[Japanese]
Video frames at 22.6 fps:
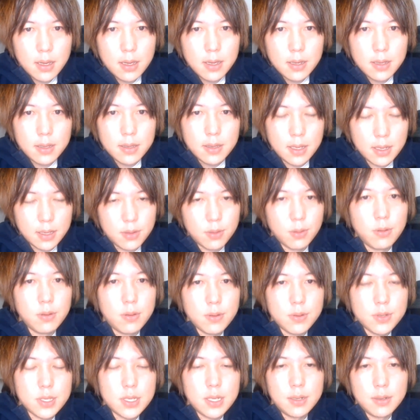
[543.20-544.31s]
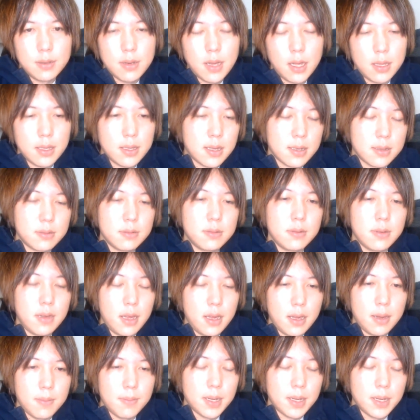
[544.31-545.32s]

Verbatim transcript: ね同居してるカナダ君へ、